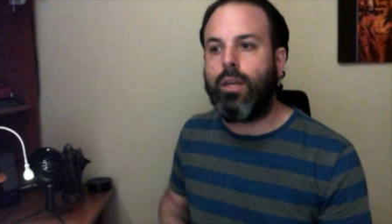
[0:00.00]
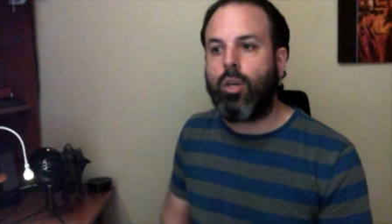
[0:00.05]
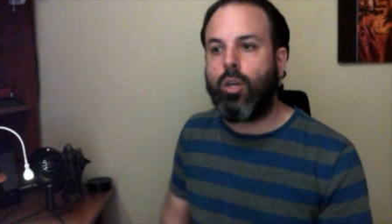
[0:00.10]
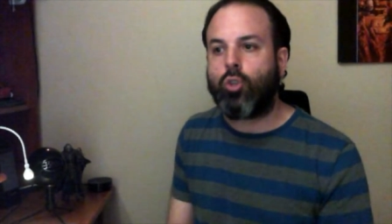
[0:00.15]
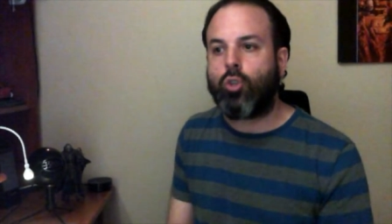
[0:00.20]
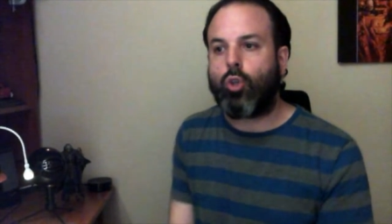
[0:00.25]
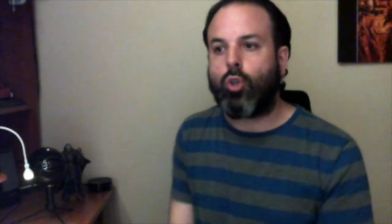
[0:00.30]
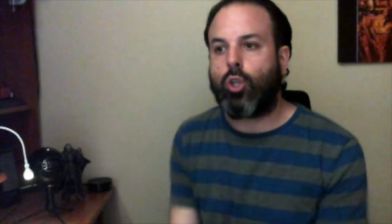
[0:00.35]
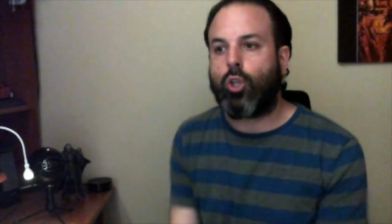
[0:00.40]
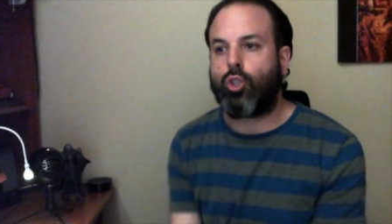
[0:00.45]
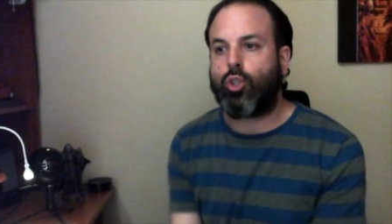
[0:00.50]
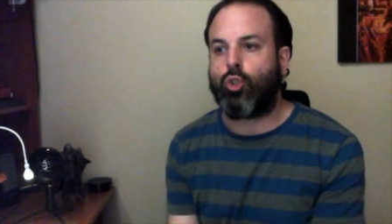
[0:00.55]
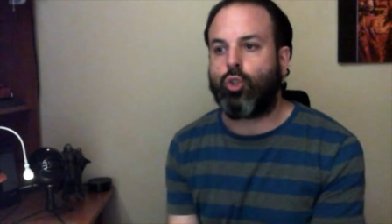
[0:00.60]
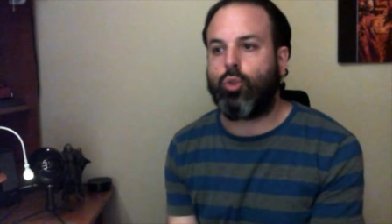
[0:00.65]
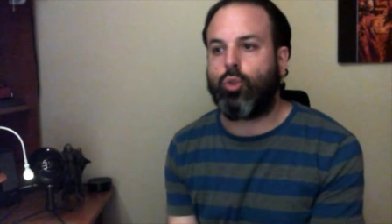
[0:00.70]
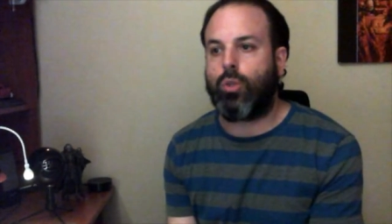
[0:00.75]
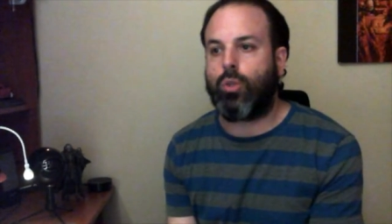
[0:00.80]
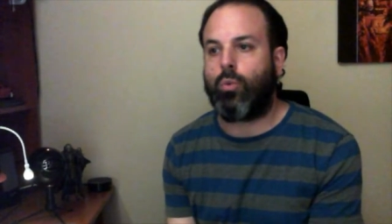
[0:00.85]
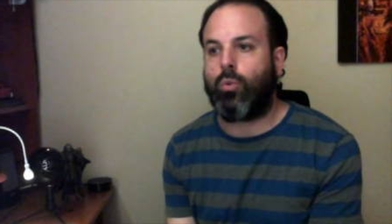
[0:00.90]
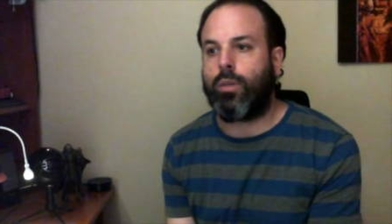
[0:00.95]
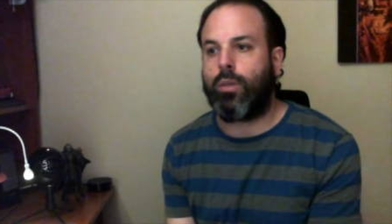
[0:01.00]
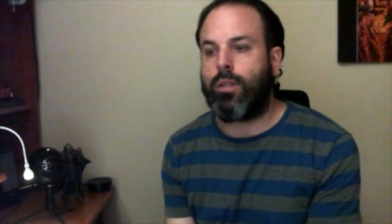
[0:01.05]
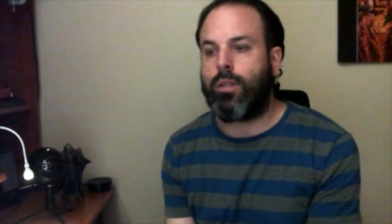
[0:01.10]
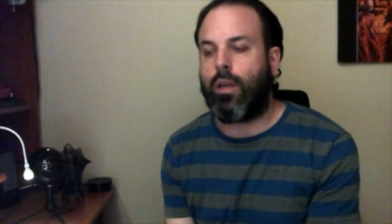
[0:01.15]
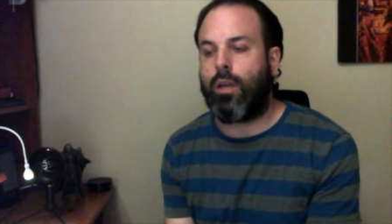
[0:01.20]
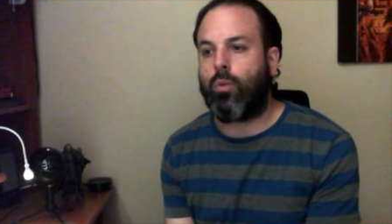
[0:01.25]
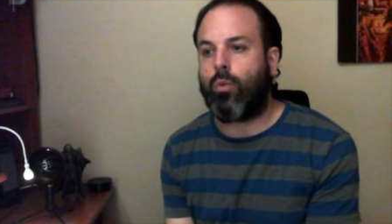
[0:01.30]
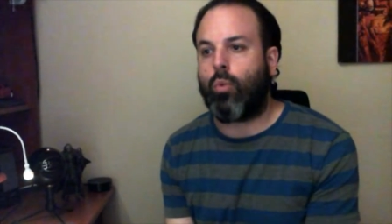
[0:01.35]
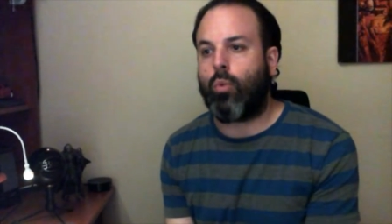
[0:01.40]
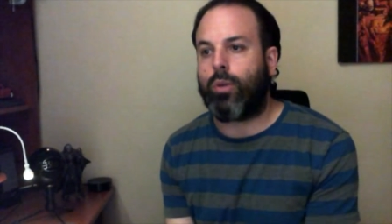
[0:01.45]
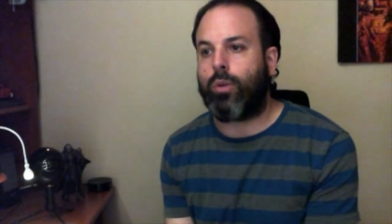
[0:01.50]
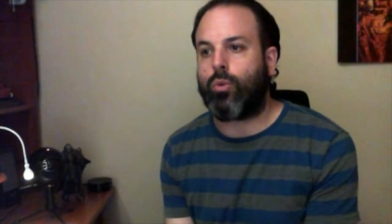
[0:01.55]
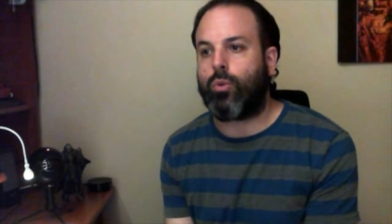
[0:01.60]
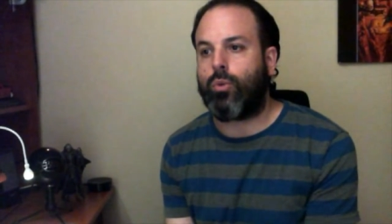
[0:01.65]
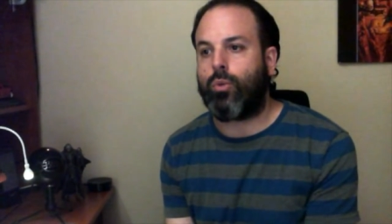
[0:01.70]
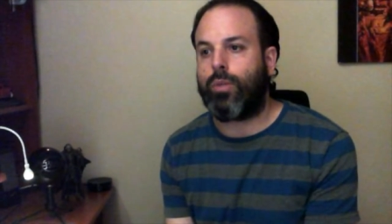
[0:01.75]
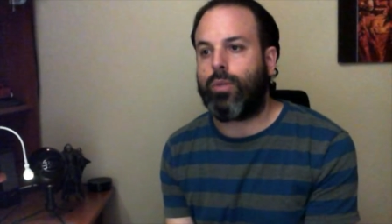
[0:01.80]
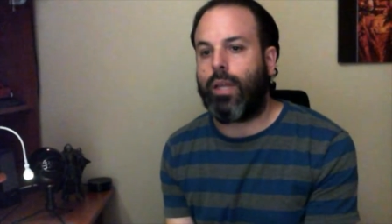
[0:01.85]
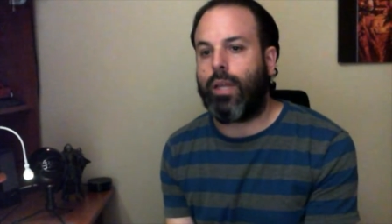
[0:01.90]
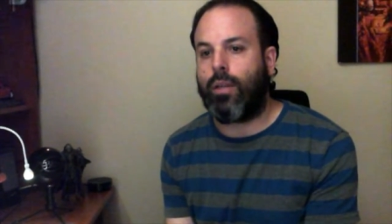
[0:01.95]
son las 8.54
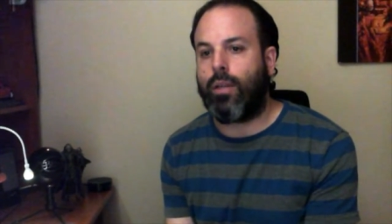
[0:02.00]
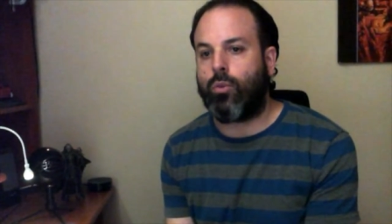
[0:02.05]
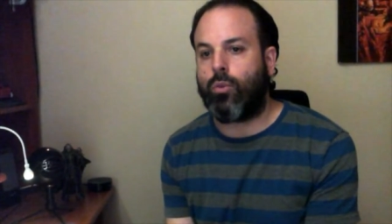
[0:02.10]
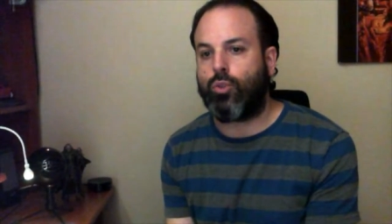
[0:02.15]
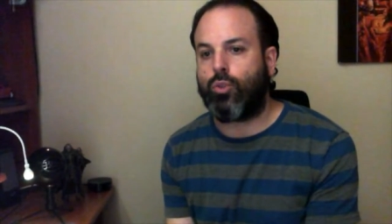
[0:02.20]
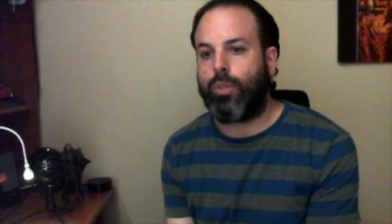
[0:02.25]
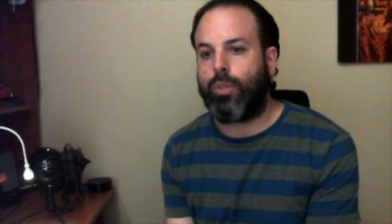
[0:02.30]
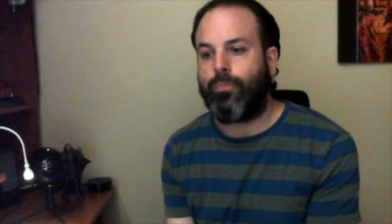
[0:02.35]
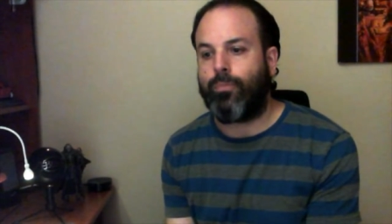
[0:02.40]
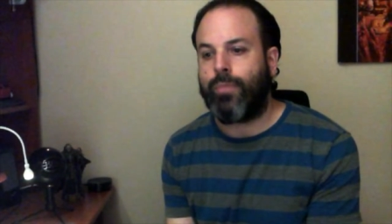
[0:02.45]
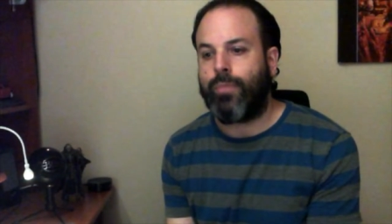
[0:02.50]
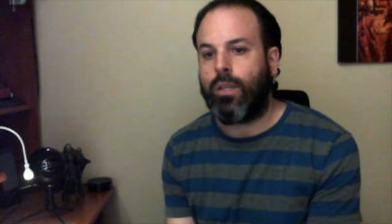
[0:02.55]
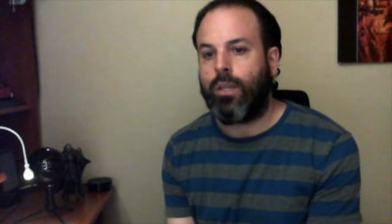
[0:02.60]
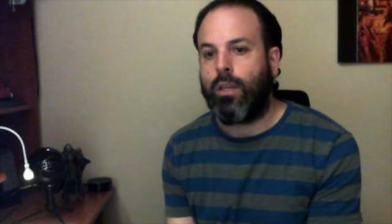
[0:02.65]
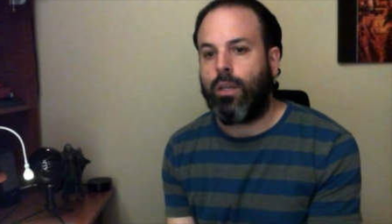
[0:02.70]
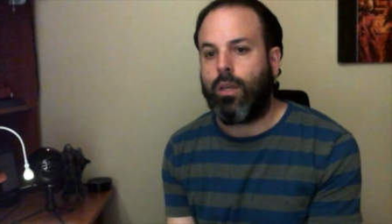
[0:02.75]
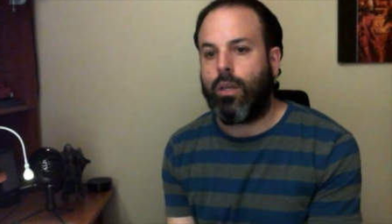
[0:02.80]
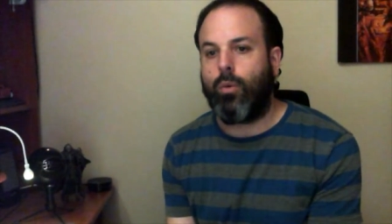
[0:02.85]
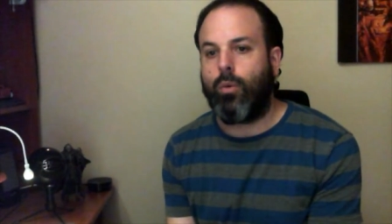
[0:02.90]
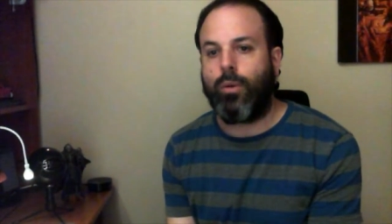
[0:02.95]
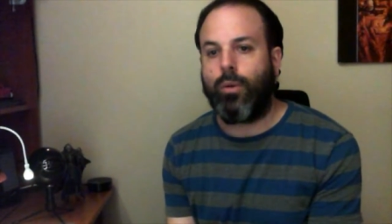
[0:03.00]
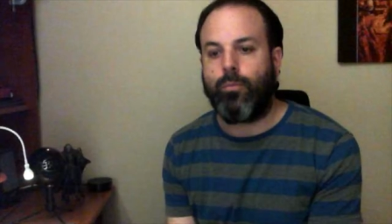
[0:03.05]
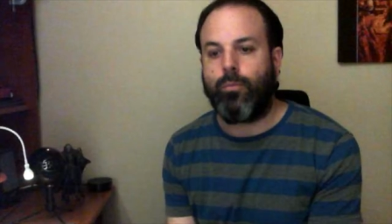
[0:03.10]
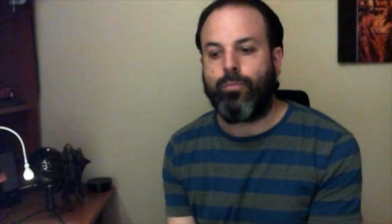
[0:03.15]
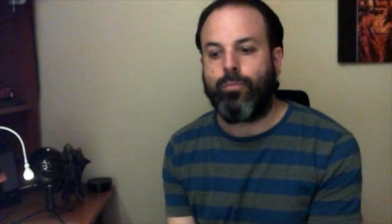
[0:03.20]
de la noche. Y bueno,